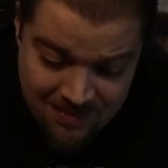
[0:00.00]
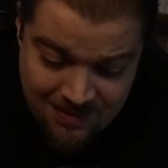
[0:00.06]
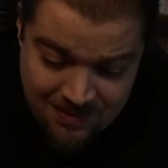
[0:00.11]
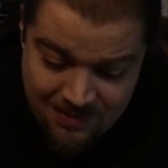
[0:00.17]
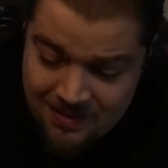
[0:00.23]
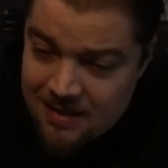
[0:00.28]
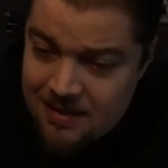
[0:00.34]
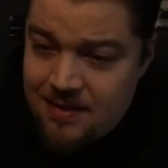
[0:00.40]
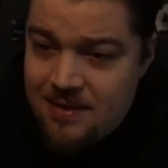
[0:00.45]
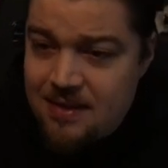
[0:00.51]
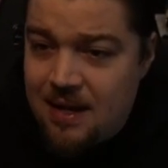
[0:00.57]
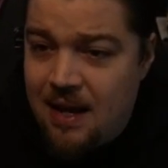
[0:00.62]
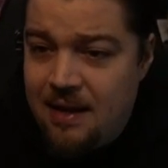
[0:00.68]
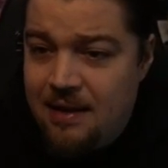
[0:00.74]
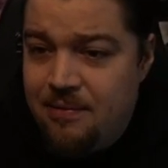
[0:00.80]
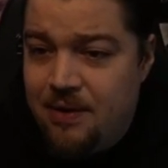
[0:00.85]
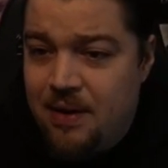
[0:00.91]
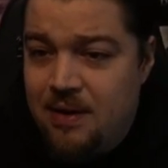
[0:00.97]
das ist
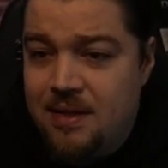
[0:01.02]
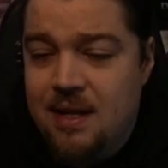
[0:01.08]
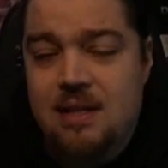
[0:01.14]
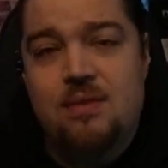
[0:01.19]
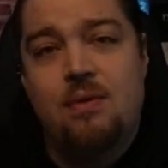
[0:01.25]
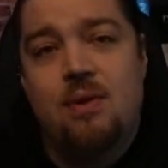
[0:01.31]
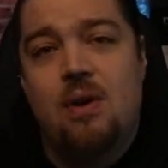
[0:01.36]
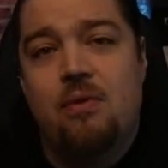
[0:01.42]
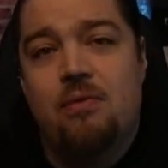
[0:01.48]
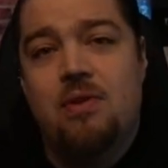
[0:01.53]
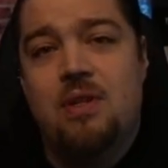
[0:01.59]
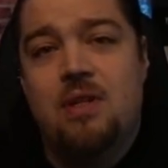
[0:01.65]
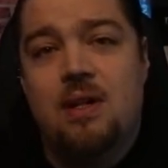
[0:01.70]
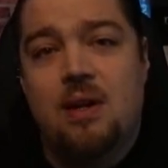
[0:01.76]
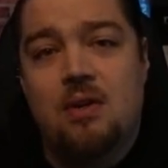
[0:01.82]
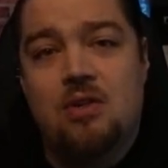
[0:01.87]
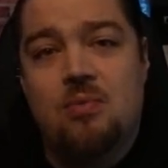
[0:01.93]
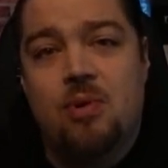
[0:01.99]
einfach das, worauf ich
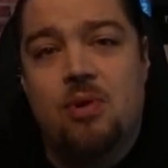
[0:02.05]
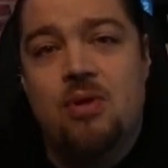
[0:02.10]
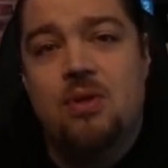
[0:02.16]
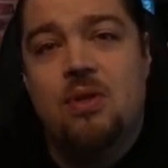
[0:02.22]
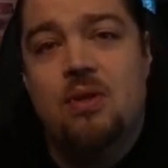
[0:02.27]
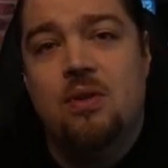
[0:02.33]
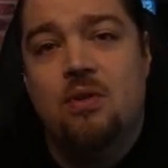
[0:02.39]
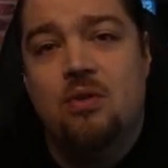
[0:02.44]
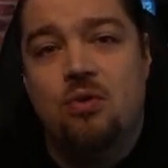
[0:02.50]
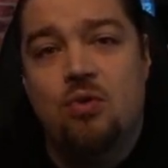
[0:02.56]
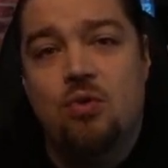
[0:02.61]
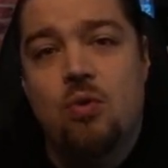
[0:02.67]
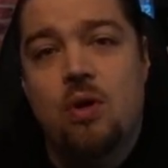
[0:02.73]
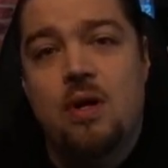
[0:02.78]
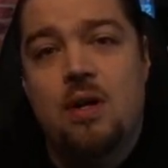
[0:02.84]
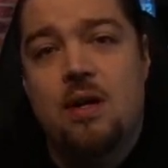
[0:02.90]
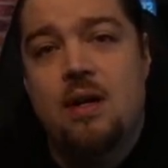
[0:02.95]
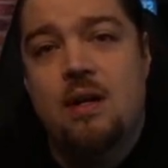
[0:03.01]
hinaus möchte.
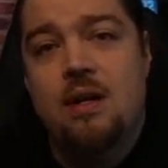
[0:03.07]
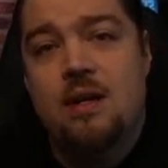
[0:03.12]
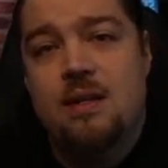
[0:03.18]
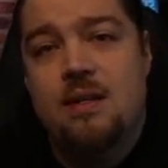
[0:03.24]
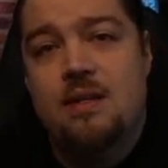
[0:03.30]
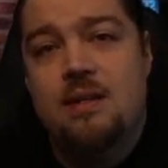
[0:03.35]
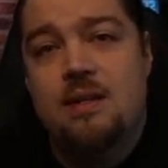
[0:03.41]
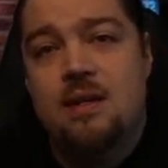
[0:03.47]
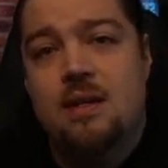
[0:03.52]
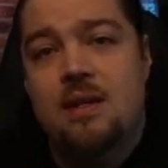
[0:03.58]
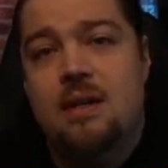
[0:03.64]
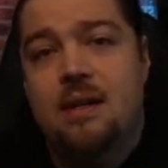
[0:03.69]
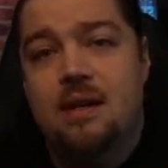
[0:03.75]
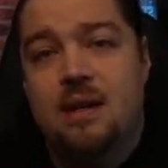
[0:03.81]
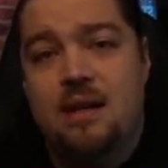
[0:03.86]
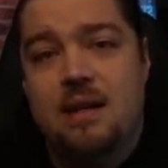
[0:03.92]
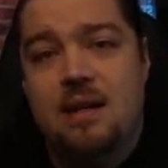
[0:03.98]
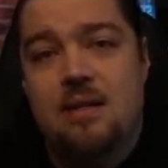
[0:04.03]
Duriel ist eine
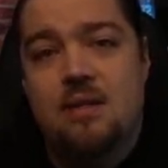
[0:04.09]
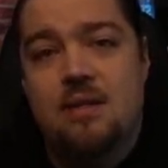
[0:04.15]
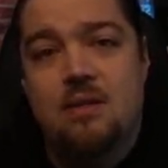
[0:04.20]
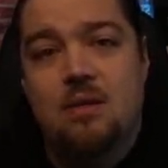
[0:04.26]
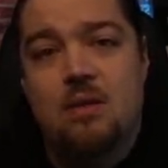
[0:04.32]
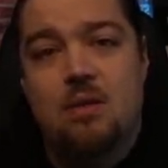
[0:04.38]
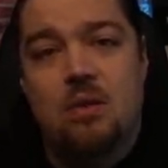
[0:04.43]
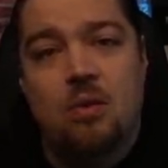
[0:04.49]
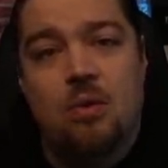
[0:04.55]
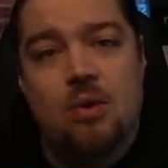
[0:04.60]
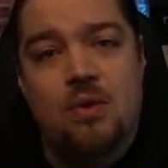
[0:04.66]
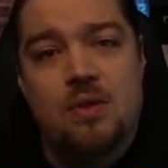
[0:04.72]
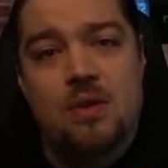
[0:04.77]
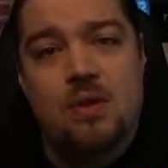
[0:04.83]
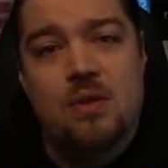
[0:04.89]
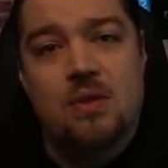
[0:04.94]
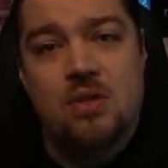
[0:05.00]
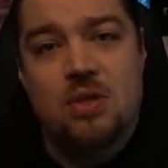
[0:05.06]

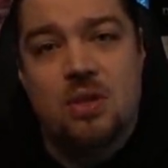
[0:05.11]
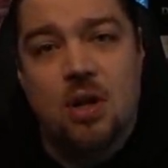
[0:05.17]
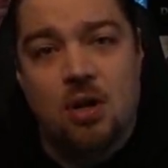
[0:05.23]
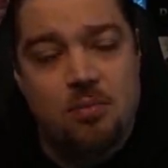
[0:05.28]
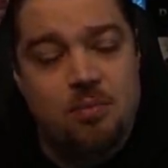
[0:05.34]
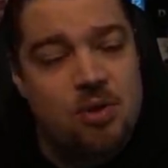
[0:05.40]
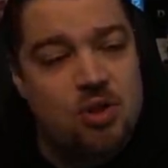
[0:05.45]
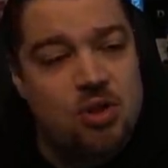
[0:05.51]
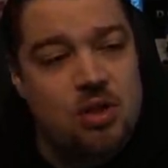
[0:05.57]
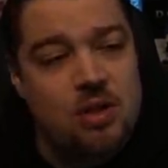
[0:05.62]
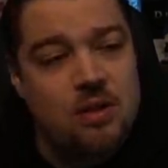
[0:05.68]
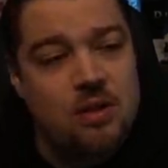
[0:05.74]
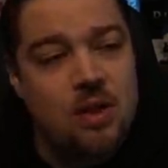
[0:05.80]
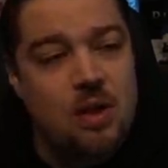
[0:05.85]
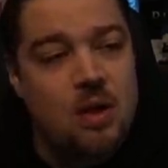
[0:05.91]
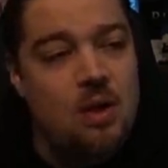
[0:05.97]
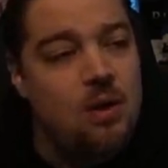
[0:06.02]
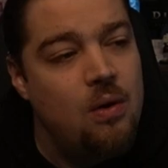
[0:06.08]
riesengroße Slot-Machine
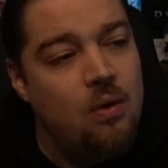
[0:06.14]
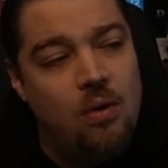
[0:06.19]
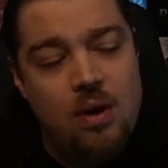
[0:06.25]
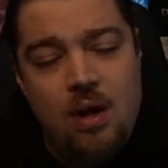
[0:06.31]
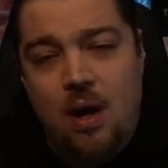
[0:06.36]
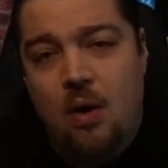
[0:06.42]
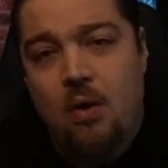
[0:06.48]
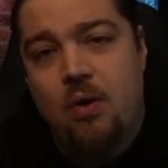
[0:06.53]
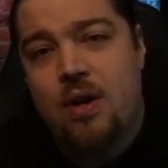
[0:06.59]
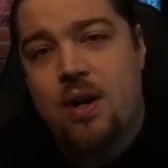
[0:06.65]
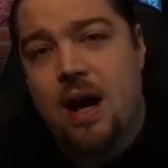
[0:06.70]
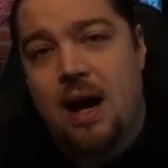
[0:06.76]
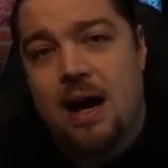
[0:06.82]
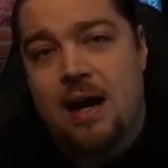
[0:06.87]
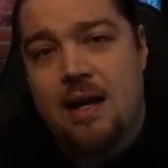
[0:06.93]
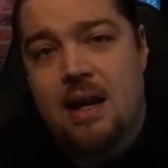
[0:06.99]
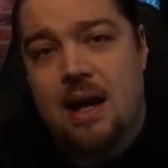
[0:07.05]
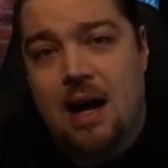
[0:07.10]
oder auch ein
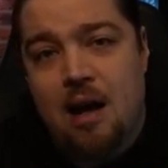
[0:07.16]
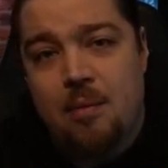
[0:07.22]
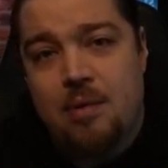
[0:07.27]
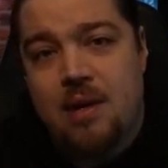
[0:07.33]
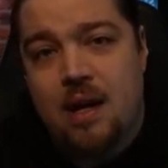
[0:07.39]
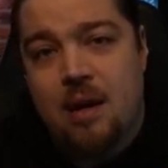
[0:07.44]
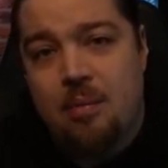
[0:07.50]
einarmiger